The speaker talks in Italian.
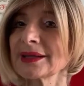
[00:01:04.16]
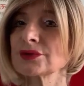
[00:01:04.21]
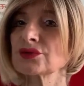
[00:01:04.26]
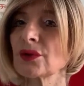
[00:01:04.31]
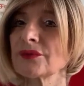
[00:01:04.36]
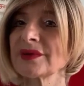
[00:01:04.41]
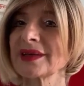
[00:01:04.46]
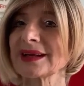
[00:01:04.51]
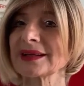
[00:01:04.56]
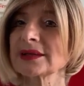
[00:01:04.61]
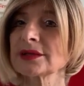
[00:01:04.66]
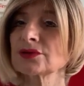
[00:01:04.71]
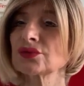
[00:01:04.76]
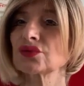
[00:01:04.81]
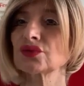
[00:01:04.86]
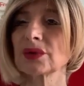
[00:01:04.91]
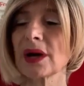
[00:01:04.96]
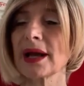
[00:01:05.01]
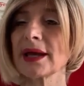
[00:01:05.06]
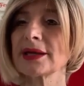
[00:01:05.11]
La sua vera
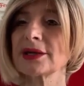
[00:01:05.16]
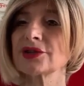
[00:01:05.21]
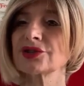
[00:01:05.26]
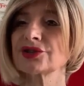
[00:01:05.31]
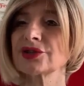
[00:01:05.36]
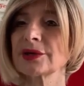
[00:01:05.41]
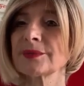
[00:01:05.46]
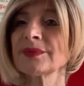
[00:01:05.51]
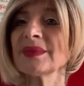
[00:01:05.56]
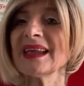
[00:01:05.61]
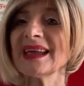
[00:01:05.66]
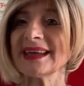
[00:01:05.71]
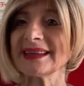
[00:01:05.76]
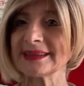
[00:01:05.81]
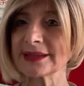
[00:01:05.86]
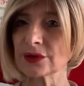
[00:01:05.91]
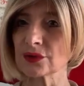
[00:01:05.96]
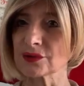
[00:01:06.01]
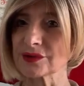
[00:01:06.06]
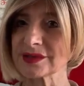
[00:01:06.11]
natura esce e
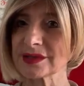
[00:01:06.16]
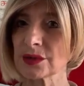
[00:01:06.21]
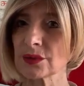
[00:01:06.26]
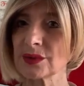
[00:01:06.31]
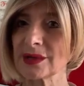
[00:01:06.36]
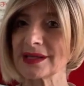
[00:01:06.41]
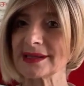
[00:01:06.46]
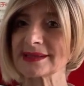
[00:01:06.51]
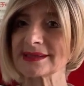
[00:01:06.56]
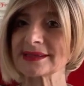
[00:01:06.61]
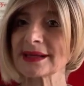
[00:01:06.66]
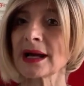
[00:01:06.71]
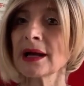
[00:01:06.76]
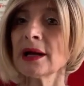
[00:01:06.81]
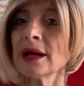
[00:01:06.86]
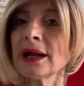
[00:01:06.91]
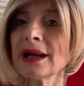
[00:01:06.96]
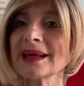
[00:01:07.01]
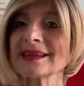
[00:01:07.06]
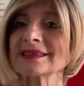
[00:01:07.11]
di conseguenza
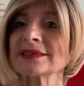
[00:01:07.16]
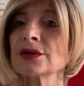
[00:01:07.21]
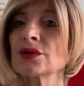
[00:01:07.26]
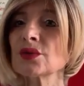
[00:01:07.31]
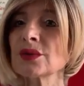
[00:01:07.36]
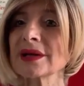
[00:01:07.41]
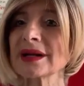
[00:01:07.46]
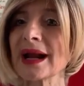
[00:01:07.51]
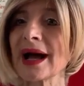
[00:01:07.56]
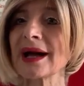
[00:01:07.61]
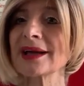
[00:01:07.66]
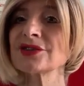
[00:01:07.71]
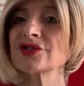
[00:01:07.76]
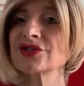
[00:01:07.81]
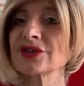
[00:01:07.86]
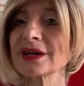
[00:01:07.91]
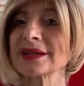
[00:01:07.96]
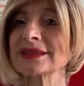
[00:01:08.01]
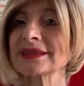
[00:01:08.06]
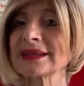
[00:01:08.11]
la seguirà in
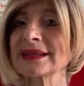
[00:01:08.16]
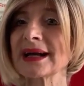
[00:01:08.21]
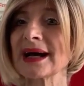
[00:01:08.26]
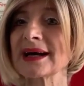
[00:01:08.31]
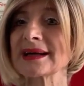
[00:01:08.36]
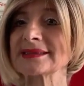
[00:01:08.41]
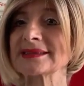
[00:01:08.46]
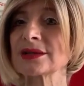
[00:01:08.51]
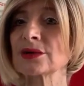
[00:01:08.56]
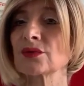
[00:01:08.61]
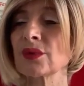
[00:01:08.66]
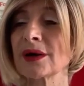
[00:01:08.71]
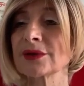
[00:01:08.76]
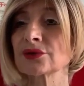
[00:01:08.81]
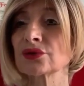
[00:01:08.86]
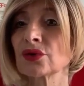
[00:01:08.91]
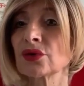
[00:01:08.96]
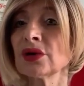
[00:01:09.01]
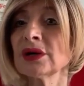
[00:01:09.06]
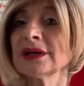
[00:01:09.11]
certi casi
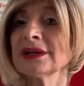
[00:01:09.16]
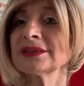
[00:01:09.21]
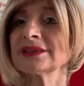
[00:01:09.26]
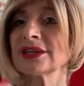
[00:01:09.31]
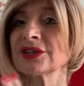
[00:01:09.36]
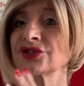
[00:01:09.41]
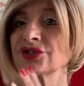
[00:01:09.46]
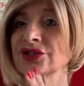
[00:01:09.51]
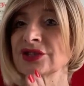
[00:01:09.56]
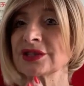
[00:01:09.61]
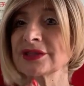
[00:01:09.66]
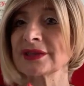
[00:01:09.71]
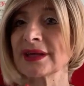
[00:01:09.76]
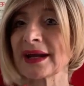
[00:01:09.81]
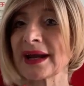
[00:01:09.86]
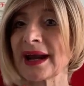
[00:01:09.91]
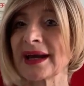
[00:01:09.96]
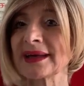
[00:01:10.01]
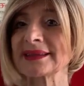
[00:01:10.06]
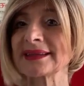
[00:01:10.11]
quando
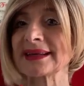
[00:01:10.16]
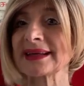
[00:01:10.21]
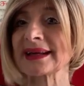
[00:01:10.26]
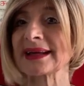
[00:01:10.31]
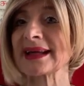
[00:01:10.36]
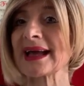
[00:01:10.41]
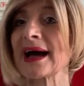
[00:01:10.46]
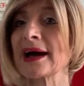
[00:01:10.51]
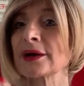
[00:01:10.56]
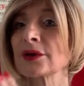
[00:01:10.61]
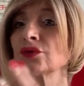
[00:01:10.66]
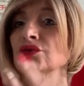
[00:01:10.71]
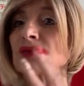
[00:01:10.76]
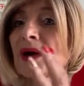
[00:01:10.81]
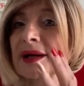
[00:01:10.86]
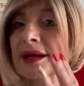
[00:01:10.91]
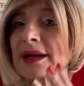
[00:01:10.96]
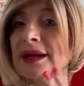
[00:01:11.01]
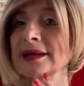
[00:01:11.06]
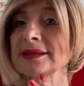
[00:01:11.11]
deciderà di creare
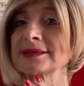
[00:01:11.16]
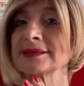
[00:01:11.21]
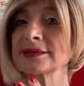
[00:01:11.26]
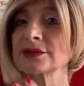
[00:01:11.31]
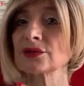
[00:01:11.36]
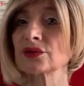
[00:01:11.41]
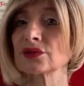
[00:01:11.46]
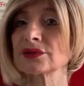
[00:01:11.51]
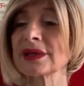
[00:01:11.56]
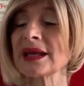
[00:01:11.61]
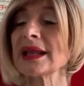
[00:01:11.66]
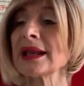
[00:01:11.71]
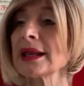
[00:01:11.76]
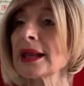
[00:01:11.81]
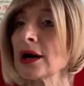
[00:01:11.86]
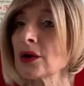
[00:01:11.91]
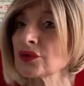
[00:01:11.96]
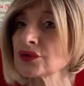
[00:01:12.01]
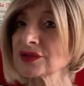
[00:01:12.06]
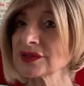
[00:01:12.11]
una relazione,
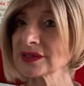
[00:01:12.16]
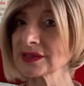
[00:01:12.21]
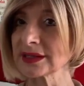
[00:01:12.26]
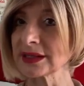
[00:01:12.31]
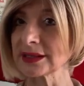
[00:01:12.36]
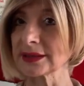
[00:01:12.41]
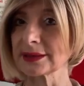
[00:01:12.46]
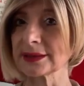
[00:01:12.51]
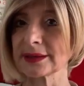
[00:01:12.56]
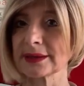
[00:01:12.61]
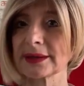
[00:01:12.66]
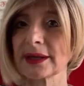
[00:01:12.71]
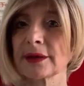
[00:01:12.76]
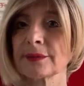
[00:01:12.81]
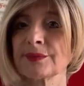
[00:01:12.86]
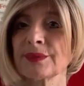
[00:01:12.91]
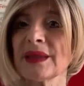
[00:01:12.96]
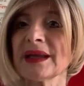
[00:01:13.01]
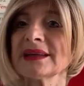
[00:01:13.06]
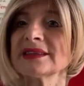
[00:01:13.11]
la
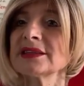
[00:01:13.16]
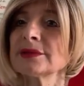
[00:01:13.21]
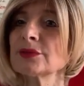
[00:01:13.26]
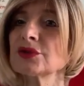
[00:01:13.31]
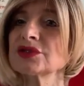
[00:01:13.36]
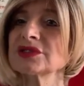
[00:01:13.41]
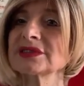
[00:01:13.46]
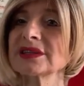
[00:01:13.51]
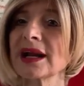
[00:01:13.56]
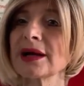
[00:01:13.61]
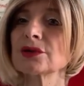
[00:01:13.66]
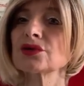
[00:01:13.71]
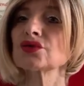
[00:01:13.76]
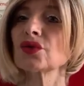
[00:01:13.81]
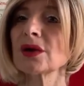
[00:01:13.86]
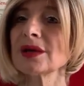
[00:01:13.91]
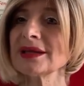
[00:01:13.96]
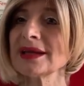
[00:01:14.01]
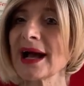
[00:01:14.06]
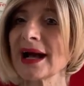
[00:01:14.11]
ostenta,
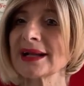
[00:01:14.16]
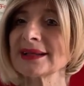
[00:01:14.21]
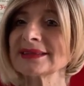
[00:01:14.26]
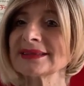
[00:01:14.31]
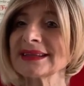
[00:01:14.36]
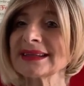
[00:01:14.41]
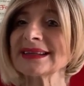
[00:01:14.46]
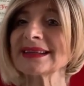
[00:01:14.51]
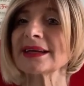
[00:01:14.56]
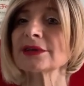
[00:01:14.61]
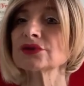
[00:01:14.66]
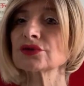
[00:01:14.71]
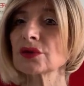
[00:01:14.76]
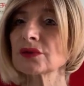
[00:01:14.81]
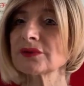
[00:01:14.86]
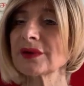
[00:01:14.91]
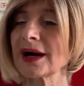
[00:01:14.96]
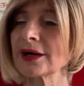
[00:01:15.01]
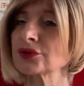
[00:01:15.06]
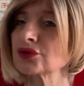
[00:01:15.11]
dimostrando agli altri che ha
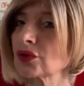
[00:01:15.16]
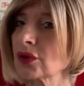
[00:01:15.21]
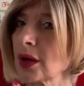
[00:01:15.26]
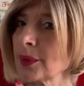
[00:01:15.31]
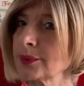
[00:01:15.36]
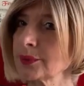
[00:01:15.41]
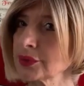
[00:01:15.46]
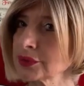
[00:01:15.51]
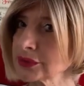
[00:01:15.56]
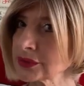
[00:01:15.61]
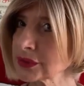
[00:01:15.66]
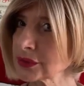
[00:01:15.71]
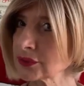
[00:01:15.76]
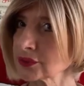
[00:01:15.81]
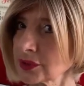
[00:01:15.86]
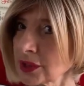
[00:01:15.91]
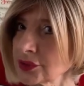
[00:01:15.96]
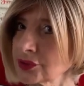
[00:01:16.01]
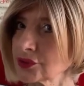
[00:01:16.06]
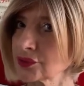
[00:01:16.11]
trovato la
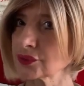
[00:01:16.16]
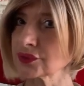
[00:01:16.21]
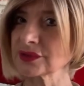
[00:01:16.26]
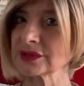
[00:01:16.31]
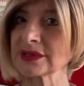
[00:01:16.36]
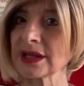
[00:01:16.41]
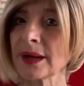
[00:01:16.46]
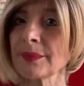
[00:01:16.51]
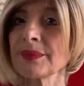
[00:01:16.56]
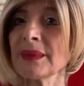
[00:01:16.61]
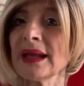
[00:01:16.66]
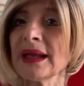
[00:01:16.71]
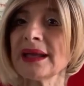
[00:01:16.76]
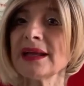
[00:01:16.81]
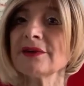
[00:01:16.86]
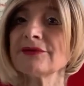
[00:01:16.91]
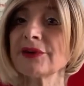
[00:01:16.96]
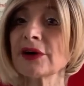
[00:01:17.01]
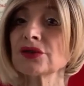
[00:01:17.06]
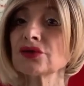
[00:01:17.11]
persona giusta.
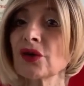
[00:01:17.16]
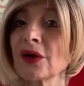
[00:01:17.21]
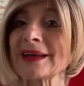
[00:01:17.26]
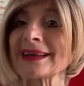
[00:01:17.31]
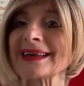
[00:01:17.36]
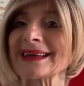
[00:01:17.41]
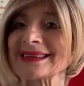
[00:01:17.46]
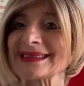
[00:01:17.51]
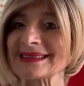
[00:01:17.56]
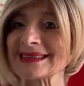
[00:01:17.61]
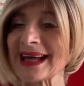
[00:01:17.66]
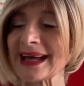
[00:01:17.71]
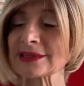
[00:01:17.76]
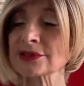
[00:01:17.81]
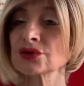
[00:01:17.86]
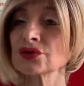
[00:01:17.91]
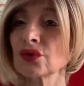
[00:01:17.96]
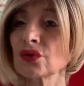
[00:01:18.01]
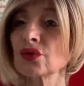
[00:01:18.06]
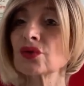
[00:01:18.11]
Il fatto è che sta
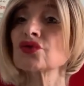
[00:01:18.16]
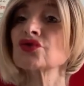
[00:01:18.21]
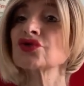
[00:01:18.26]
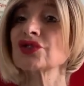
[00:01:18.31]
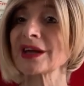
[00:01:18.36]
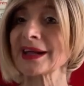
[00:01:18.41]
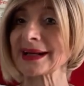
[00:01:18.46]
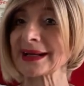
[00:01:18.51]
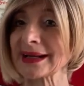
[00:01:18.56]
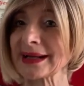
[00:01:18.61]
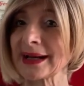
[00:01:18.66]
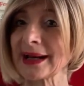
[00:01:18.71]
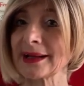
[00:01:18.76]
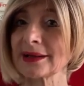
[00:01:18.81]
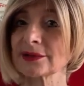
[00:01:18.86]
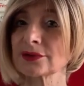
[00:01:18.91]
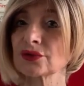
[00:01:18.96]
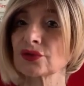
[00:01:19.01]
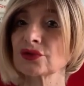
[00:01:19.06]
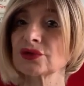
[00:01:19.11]
solo
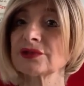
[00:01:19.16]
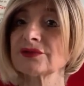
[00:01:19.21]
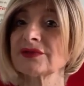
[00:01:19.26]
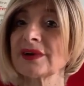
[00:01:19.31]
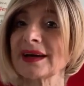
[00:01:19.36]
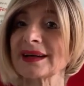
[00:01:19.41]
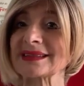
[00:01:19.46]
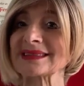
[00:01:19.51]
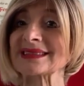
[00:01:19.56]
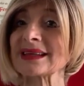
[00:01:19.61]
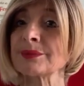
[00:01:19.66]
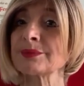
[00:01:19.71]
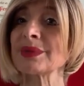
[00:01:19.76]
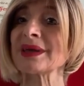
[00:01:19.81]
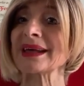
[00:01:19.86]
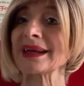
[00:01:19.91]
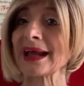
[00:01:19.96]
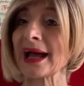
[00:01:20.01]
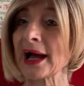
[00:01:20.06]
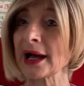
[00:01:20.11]
cercando di far
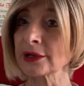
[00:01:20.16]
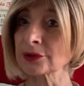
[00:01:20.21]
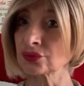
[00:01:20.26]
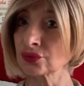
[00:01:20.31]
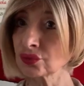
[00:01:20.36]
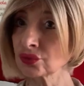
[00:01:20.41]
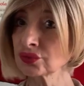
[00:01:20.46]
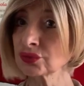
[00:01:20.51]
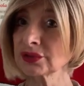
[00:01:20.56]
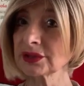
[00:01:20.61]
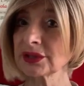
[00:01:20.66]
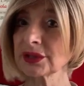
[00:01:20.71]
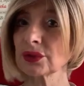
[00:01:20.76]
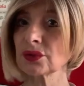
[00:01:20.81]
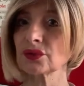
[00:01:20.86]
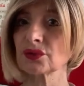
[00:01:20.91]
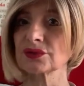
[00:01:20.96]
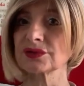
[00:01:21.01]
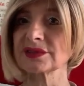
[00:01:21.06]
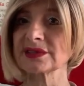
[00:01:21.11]
sapere a tutti i
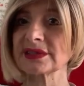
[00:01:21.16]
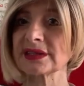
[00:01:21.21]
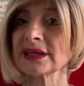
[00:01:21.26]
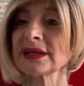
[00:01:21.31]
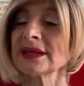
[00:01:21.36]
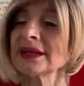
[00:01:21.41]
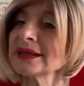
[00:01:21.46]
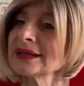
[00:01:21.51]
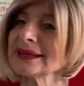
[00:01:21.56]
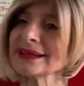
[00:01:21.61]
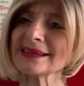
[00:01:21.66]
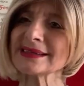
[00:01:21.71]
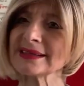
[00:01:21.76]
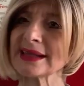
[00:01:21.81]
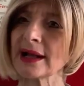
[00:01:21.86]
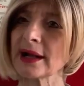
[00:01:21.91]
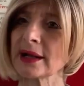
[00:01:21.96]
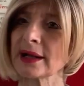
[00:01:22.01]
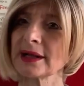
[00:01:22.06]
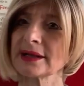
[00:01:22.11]
costi che
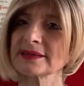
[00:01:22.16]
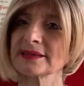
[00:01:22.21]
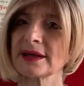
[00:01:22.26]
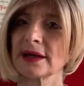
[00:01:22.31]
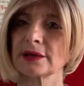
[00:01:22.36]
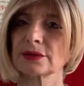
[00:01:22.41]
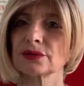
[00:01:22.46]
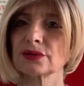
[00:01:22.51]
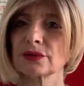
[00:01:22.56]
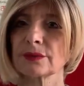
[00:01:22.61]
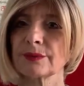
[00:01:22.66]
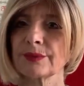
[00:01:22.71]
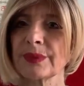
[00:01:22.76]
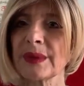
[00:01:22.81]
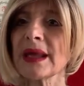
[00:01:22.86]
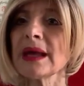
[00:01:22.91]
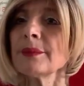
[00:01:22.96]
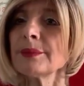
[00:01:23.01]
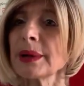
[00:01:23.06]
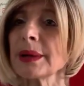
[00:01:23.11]
si è accasato,
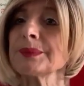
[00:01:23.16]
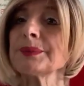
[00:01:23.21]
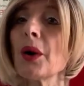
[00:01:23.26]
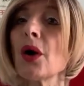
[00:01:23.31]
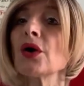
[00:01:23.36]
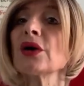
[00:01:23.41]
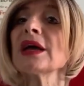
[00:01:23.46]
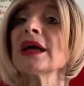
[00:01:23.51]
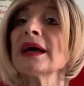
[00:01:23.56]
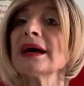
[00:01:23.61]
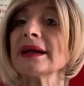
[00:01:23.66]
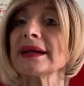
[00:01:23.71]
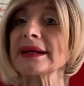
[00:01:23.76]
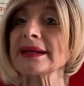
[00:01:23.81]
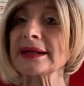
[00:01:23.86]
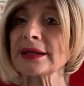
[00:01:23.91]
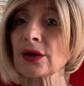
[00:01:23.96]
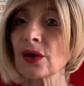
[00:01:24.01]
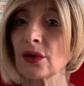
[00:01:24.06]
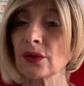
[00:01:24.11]
per poi
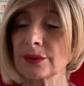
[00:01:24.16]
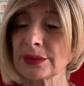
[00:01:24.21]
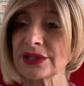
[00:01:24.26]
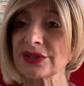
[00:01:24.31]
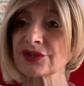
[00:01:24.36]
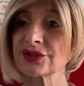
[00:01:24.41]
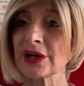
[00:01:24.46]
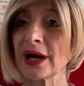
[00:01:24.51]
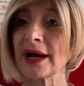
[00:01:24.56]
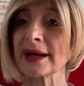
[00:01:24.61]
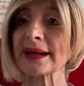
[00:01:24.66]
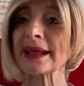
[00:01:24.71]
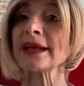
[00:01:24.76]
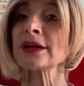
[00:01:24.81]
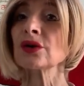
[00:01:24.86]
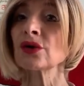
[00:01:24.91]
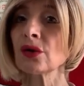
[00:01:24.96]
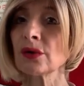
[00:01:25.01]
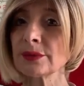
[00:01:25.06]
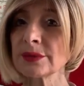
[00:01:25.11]
ricominciare
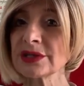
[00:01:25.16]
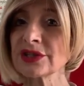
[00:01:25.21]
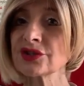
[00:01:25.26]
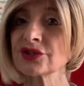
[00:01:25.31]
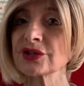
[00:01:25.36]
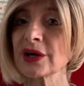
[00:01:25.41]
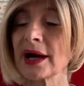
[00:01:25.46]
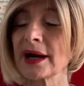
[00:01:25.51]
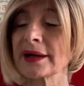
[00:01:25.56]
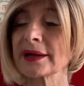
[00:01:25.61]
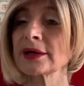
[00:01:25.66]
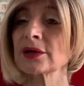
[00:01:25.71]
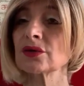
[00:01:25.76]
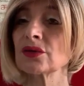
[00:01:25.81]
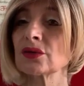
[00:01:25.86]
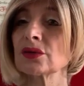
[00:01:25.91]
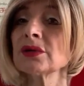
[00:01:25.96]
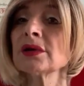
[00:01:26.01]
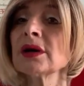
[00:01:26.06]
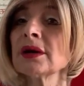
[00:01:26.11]
e cominciare
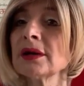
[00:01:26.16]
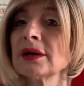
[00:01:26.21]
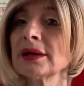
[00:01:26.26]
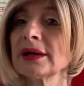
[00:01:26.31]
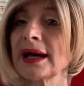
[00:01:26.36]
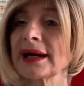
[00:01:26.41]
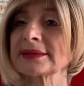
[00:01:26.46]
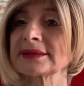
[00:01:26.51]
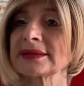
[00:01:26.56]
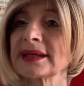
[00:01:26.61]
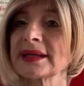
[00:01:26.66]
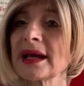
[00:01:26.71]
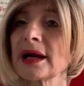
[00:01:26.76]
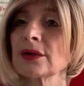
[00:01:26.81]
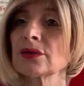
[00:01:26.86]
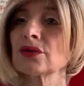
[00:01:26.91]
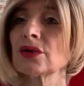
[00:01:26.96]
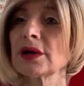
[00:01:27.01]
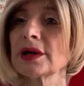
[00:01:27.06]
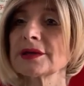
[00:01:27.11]
con la
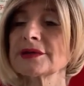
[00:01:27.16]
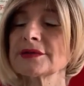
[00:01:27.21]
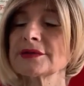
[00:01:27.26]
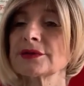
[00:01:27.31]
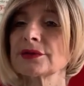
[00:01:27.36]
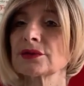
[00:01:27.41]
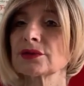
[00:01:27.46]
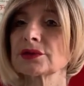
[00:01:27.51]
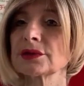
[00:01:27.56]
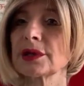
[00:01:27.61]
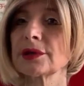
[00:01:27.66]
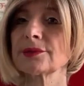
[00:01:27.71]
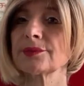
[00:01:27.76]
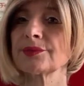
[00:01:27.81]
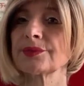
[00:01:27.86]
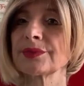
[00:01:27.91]
triangolazione